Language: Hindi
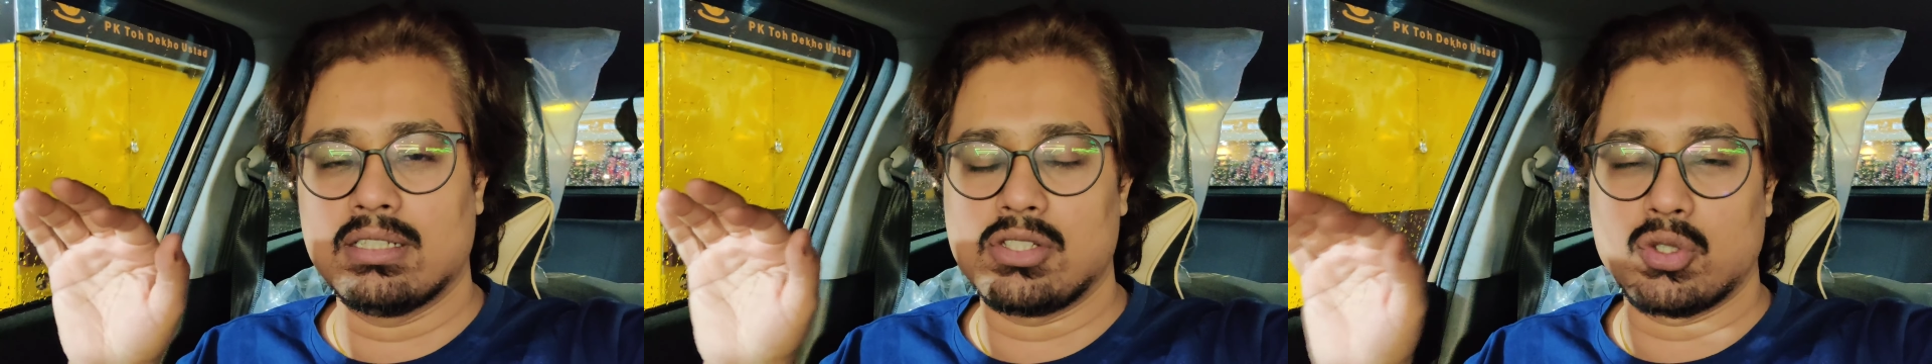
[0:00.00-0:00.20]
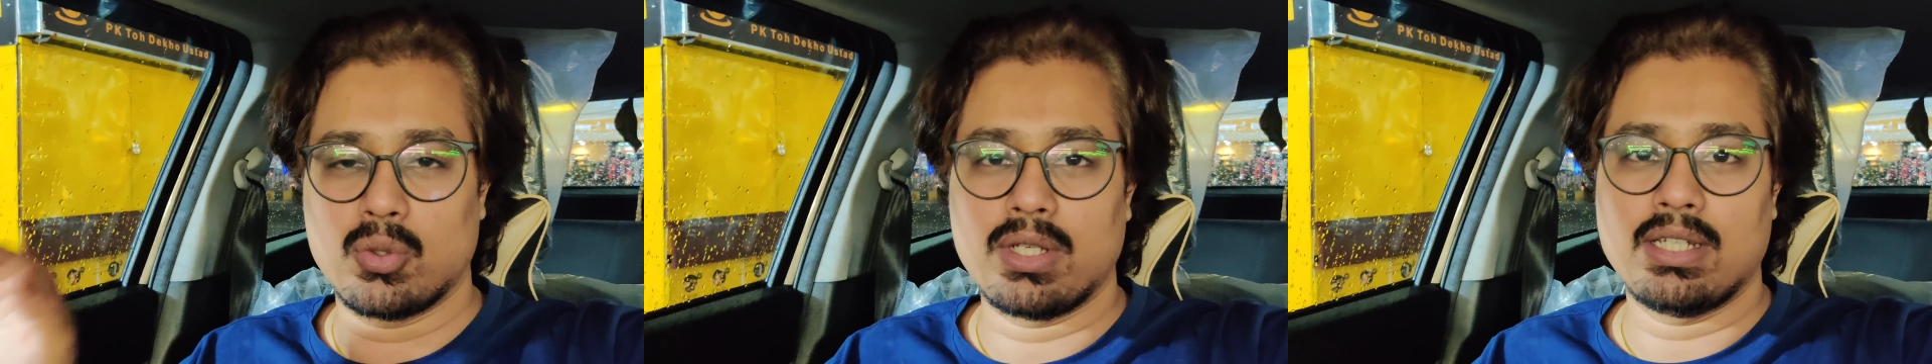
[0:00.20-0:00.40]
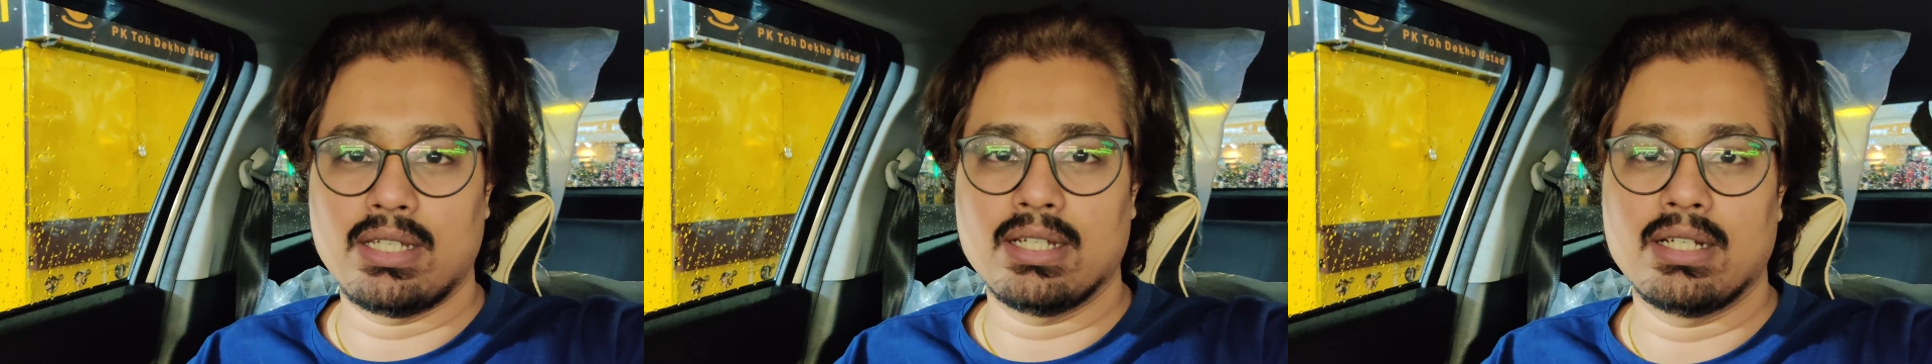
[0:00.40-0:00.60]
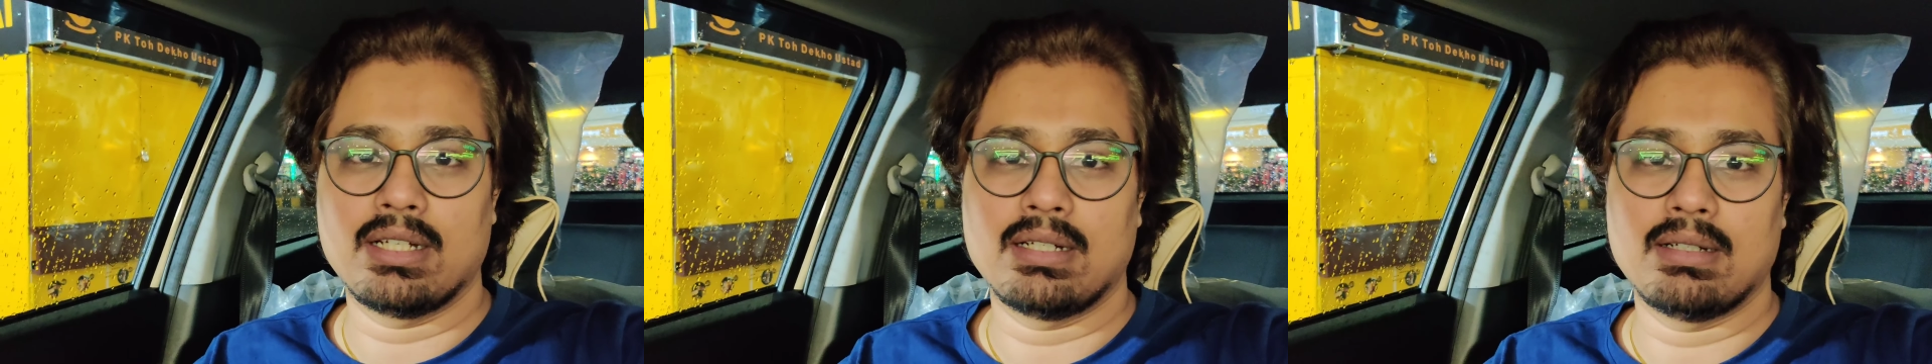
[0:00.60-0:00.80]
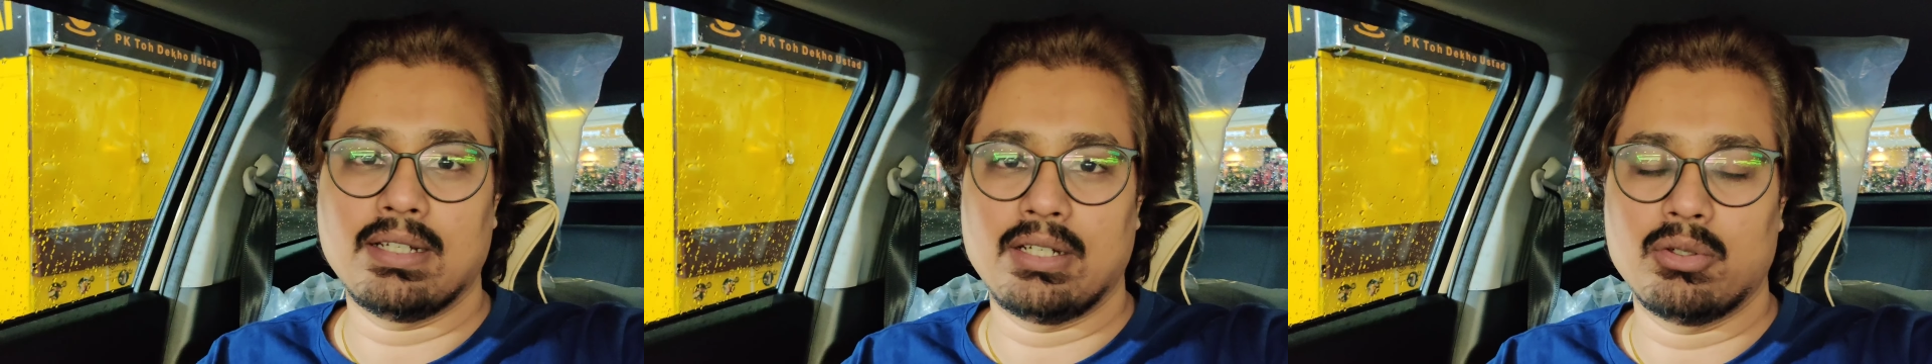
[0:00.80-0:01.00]
जो कि
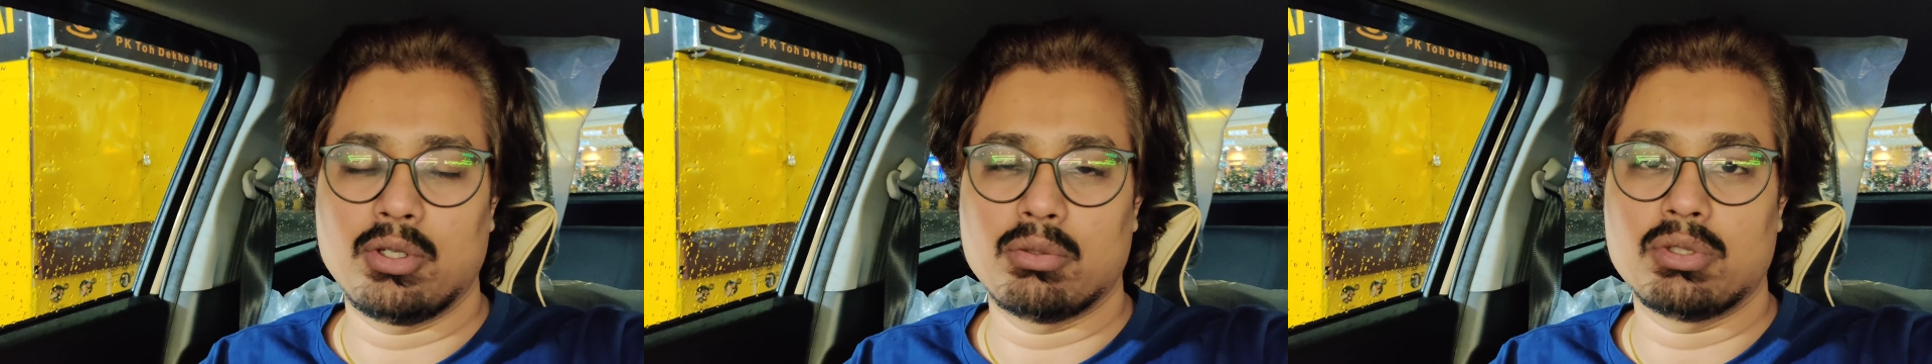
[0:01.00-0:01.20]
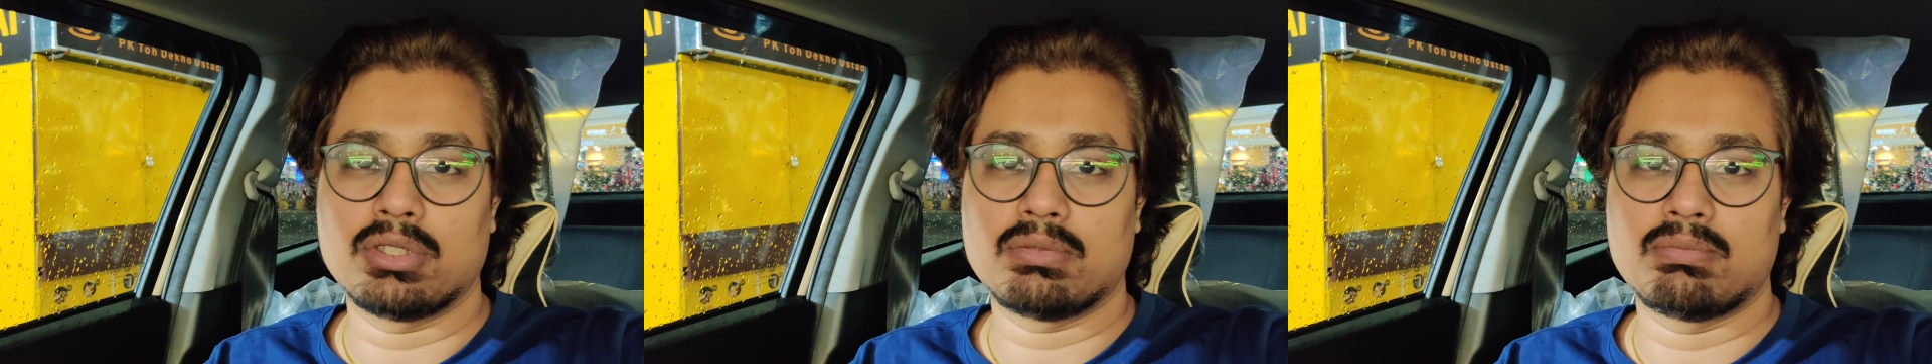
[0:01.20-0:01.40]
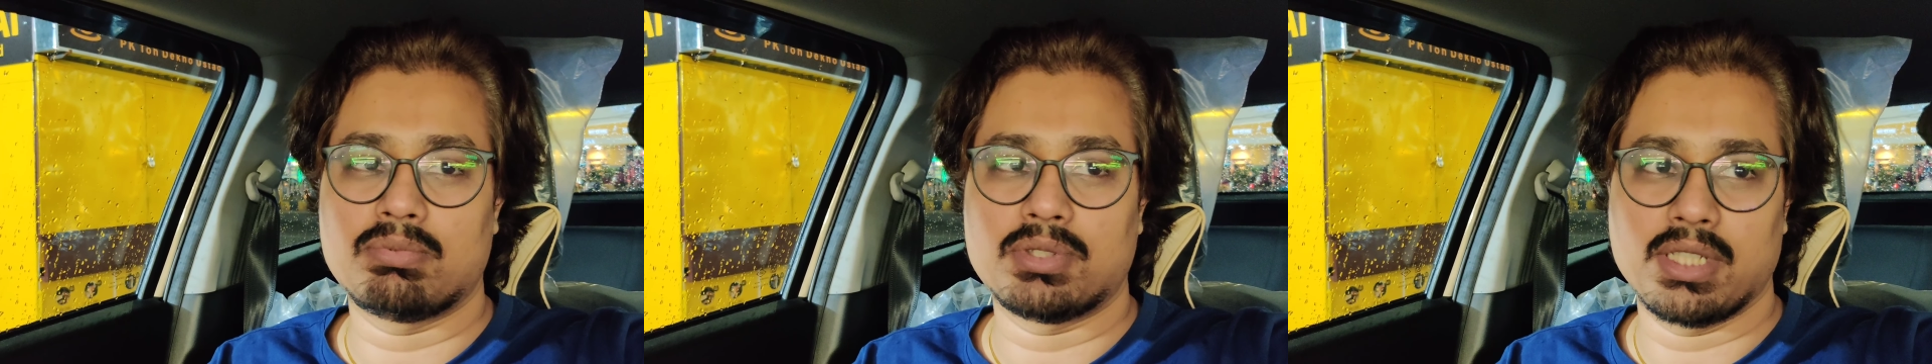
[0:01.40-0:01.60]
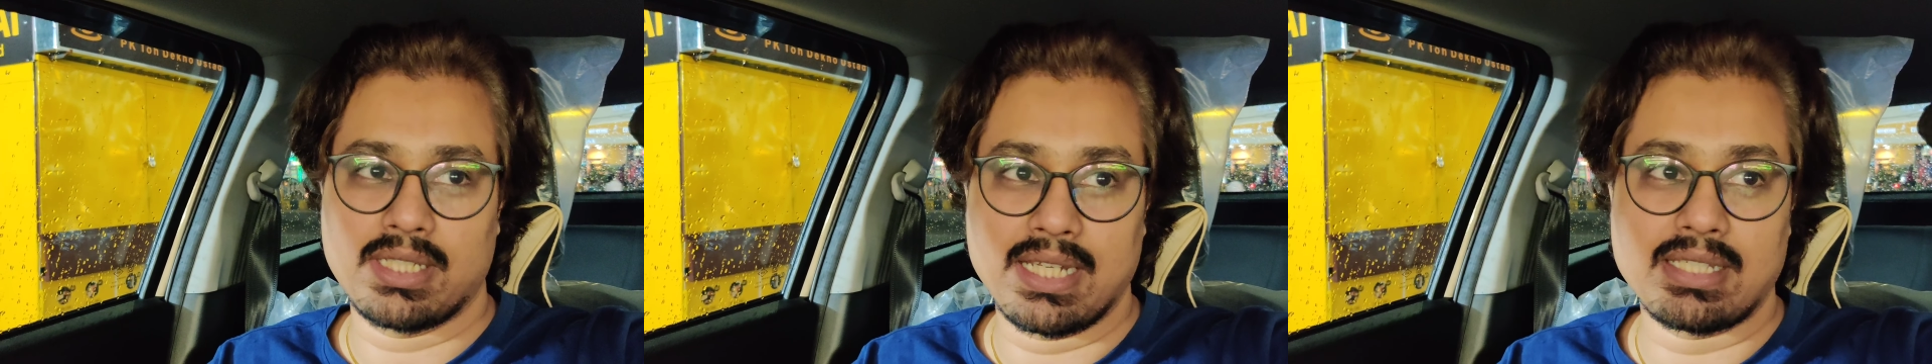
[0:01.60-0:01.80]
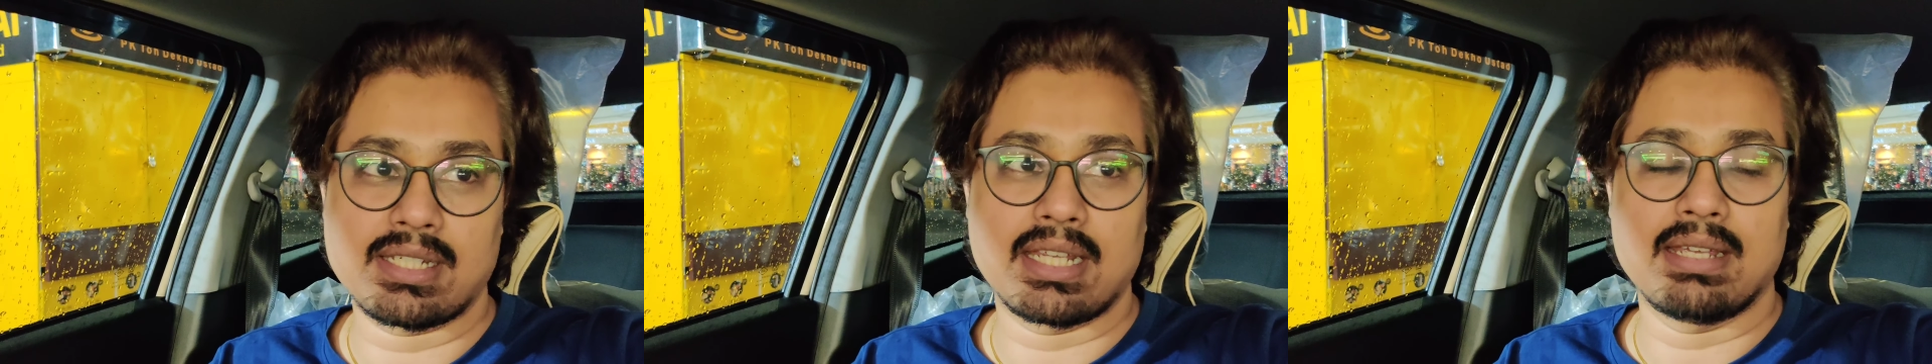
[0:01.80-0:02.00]
यू नो यू वुड
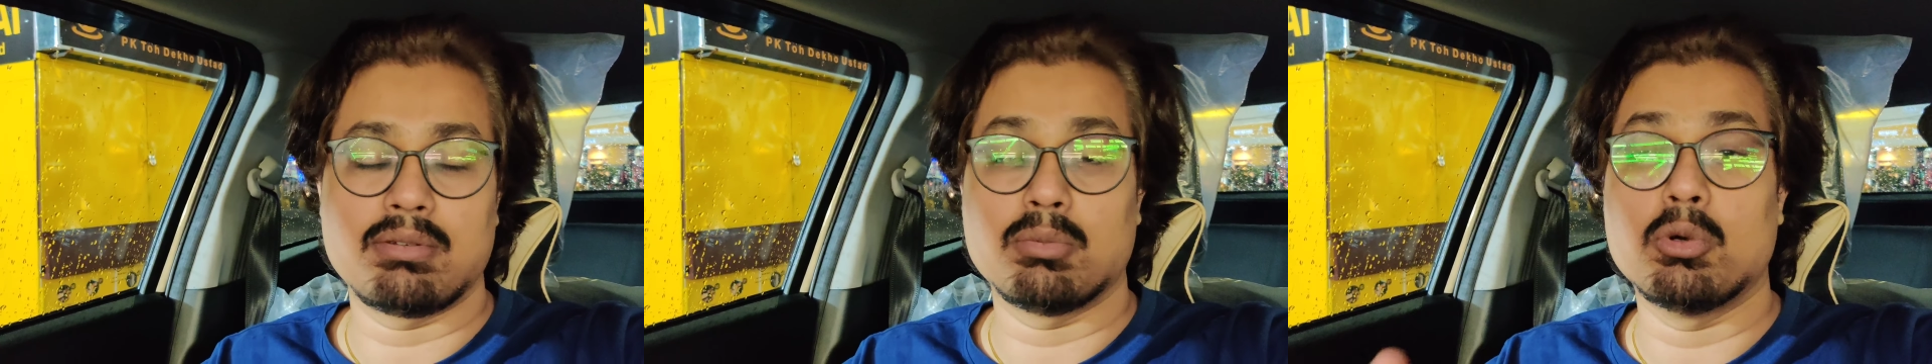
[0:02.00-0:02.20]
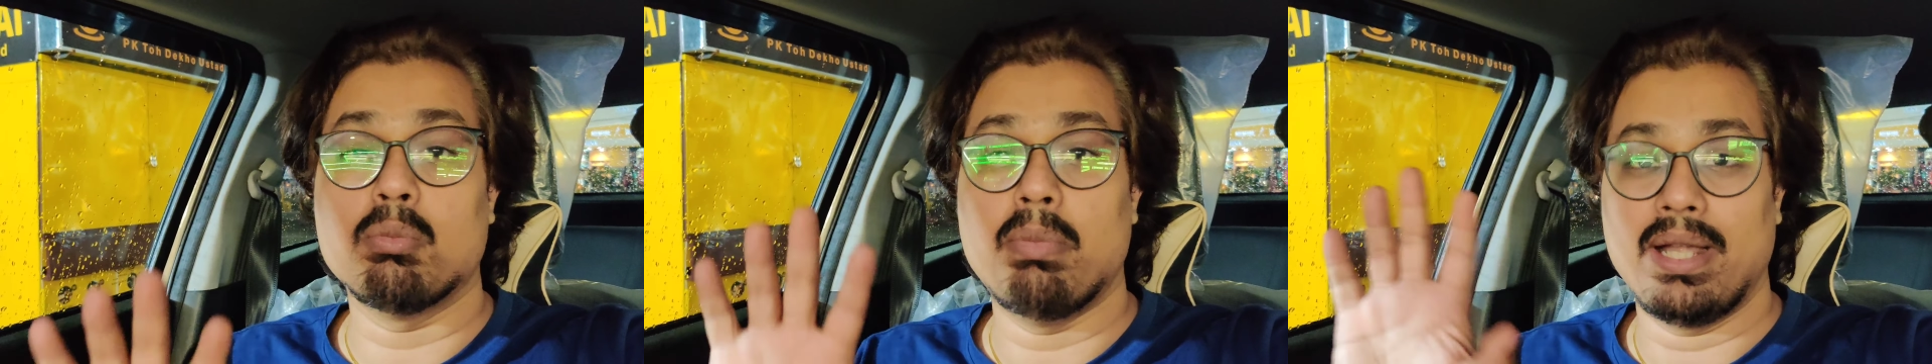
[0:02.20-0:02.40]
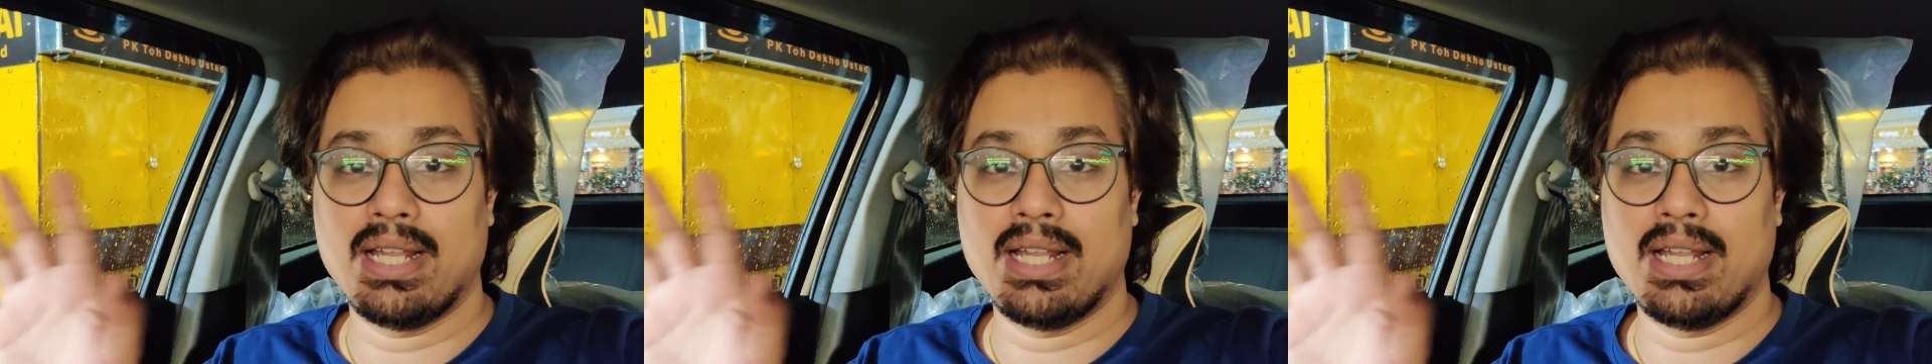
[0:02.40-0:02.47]
सजेस्ट के वो